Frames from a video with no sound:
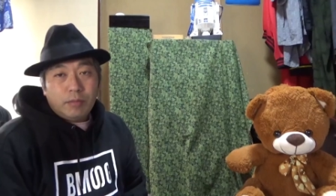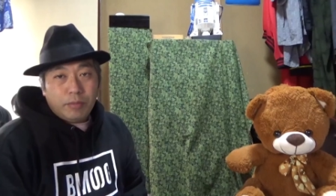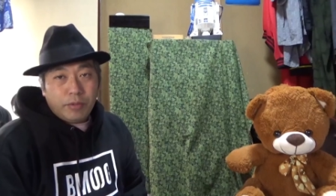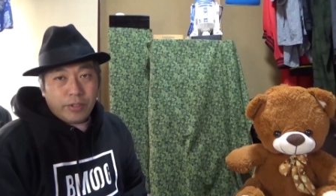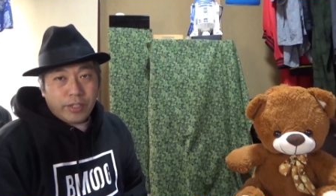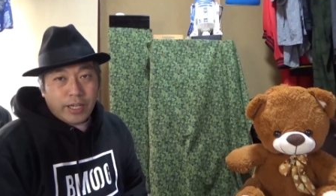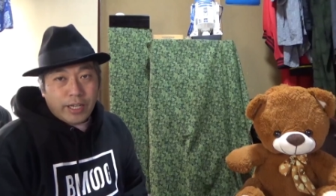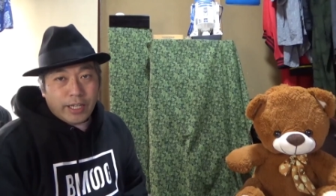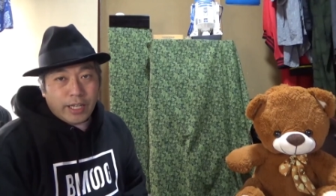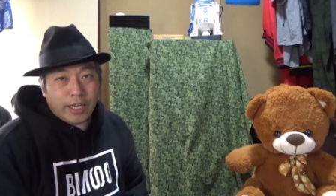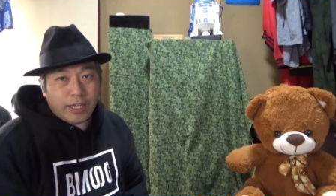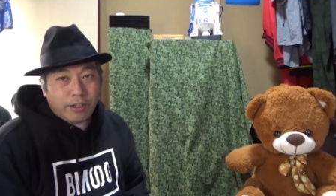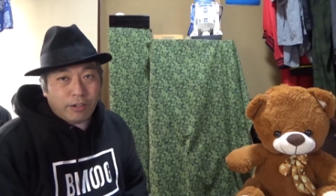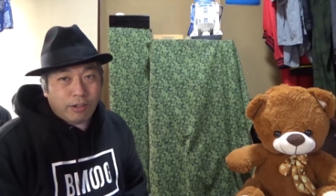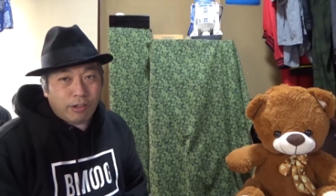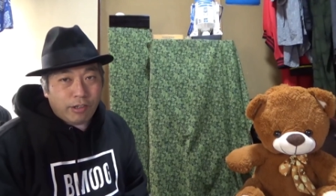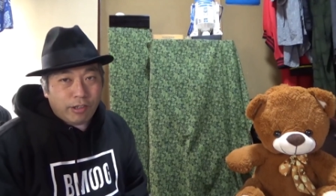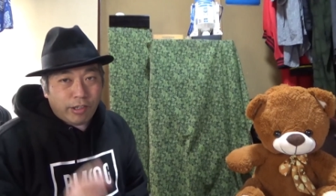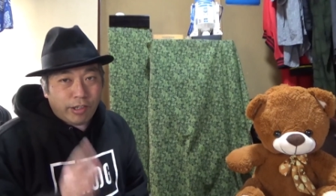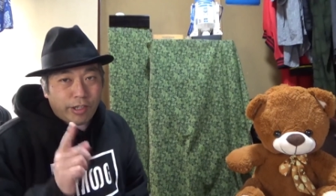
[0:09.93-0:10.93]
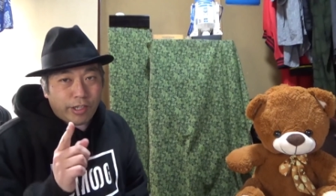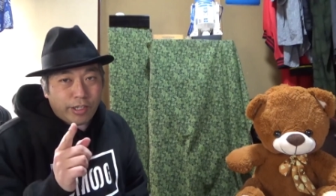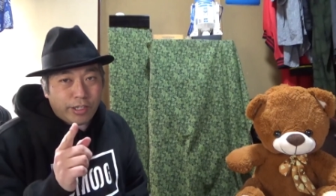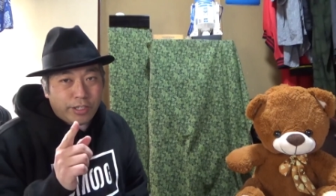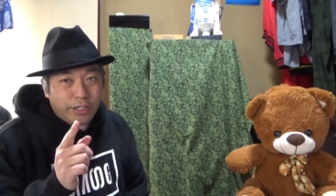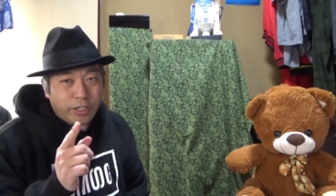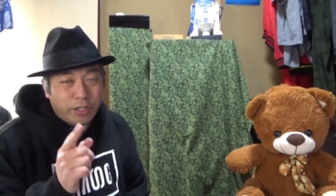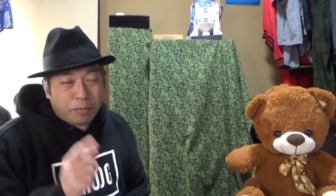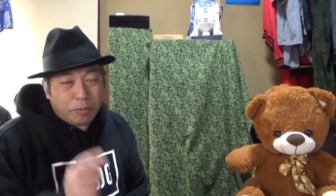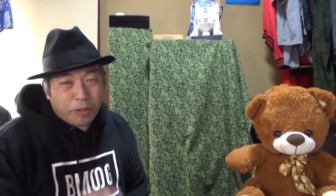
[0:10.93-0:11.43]
文化系トーク
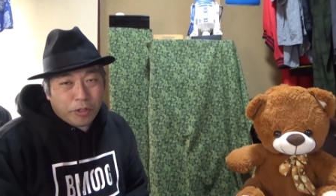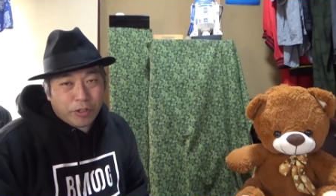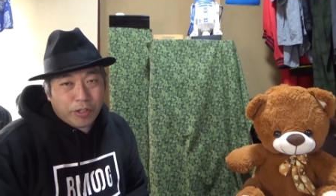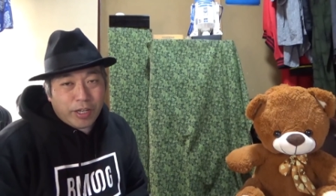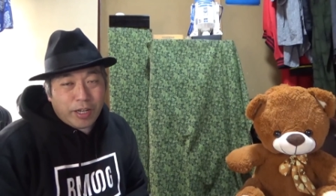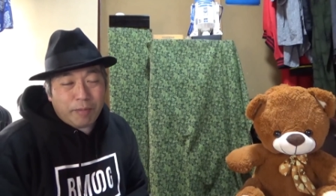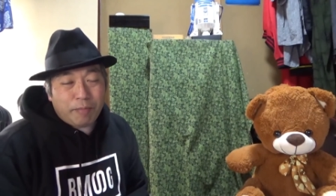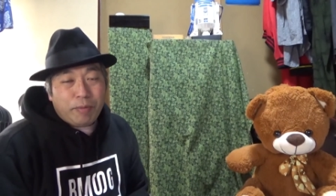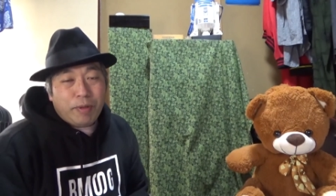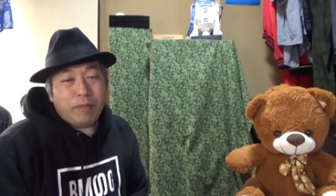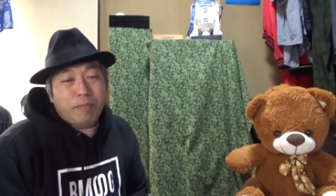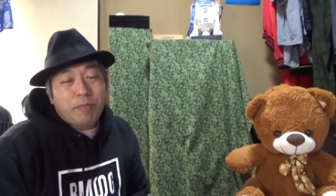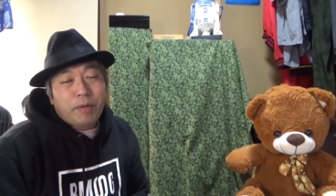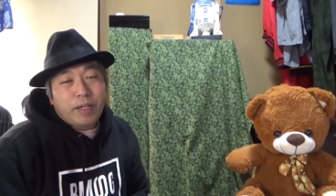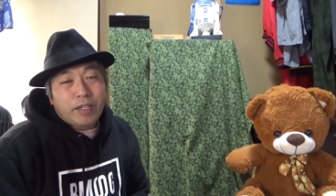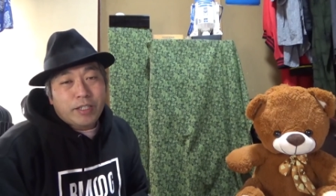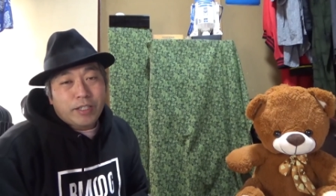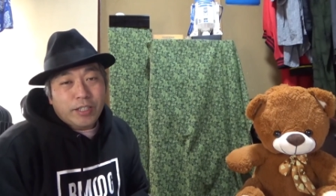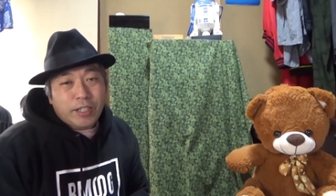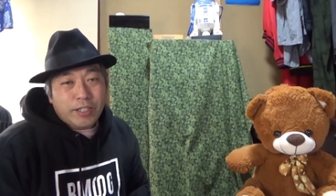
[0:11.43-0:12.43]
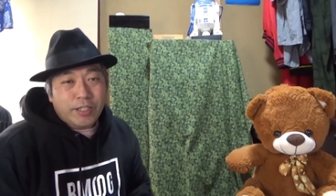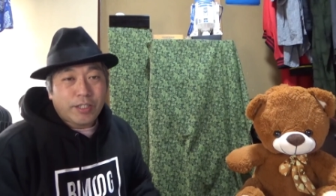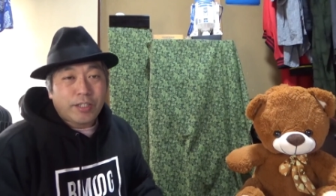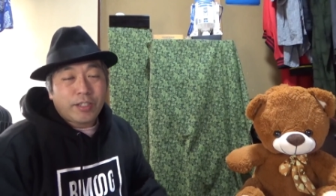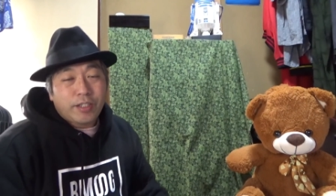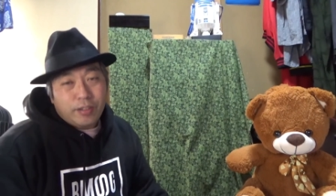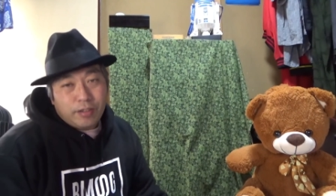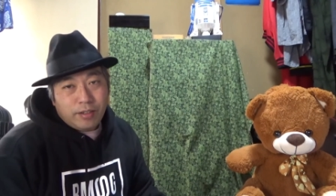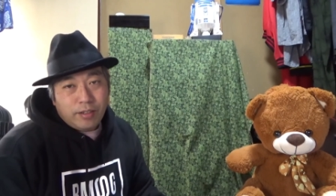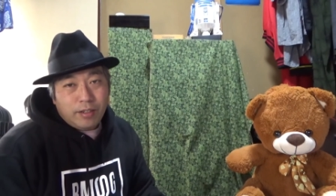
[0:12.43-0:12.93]
YouTube グランパンパースで
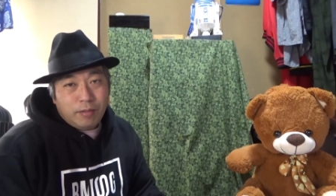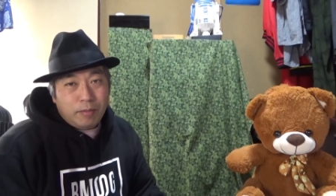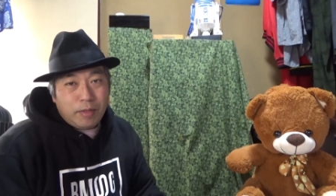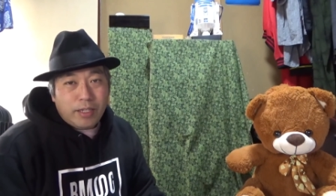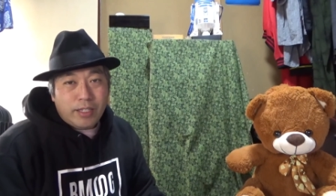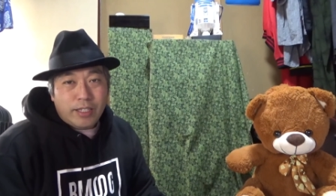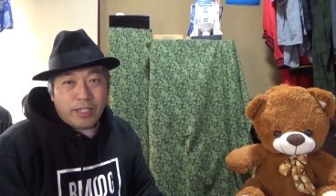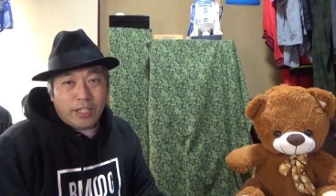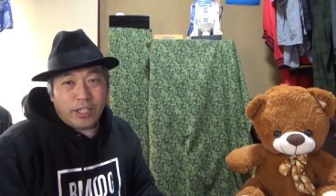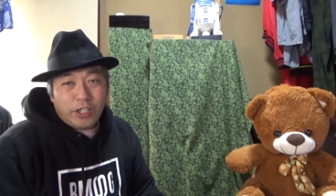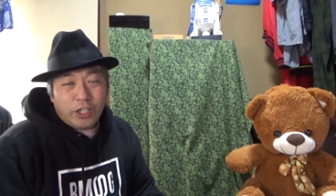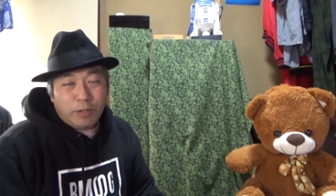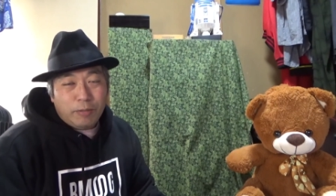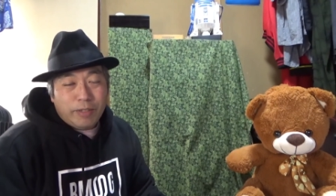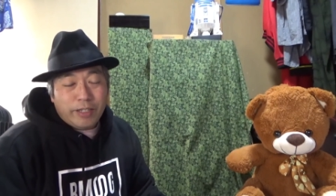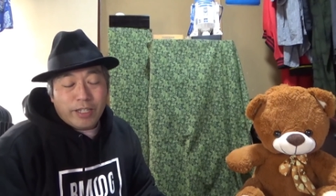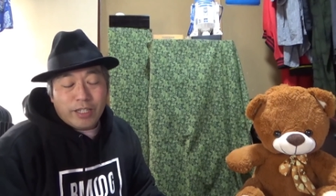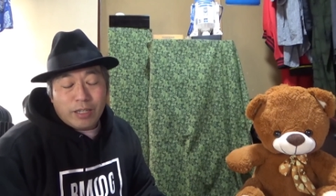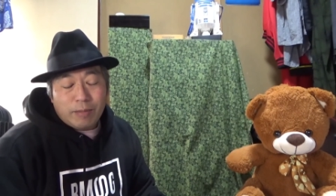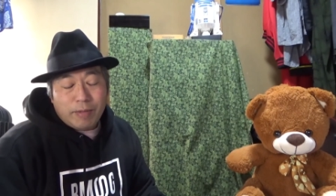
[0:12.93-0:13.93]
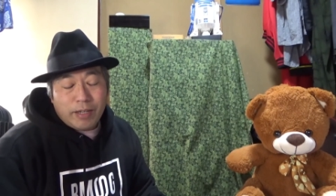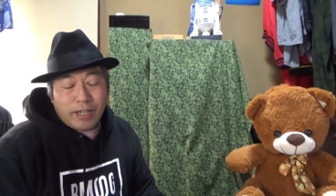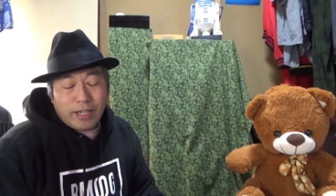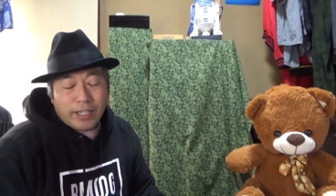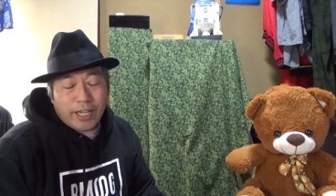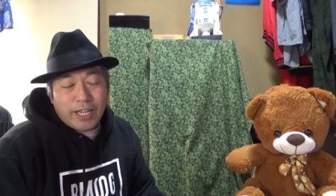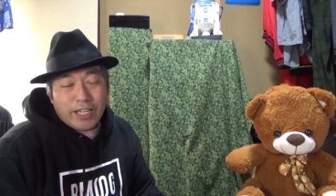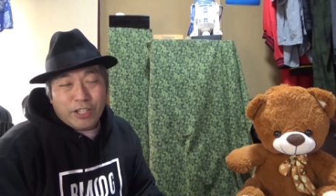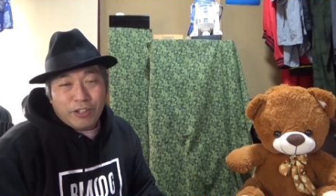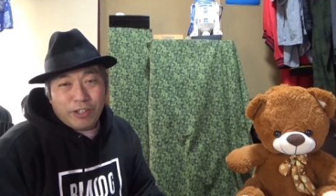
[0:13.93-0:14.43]
すベスティの皆様
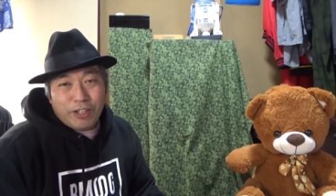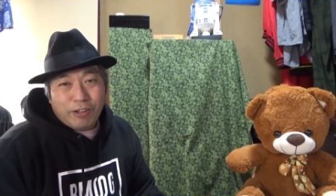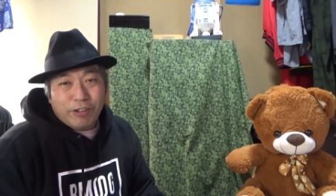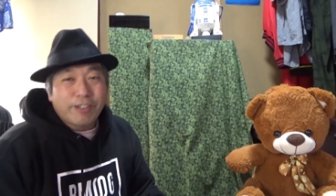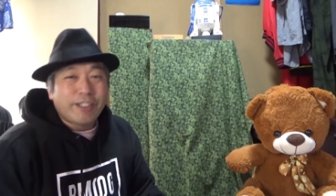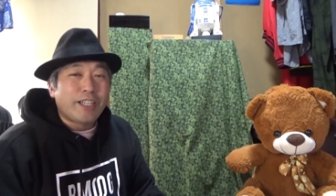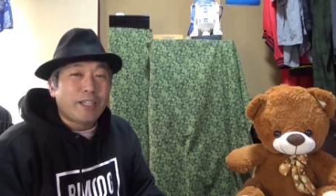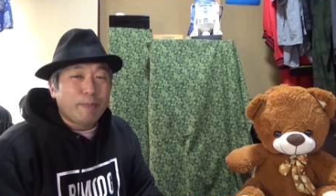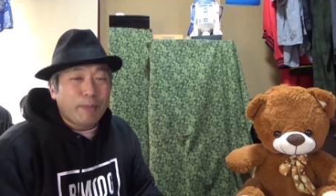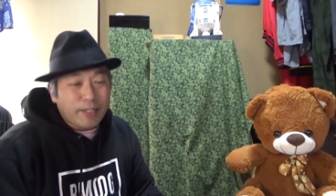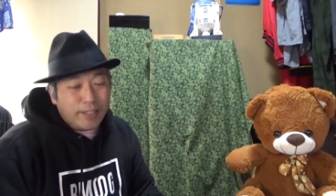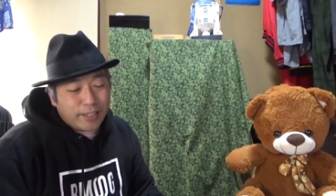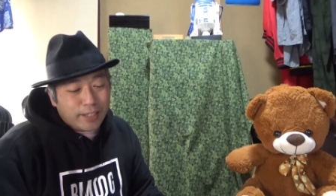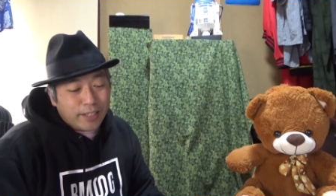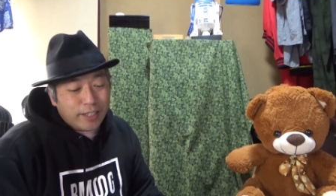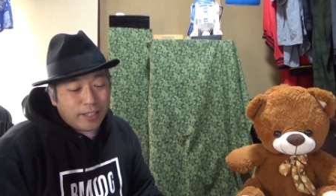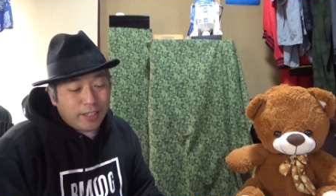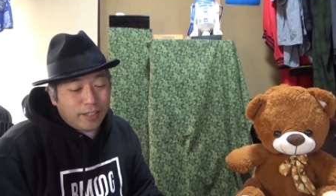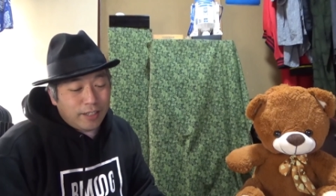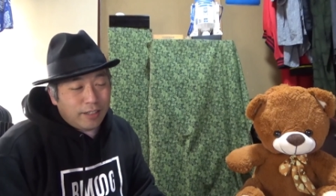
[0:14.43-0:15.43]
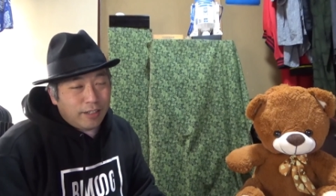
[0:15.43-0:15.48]
快挙でございます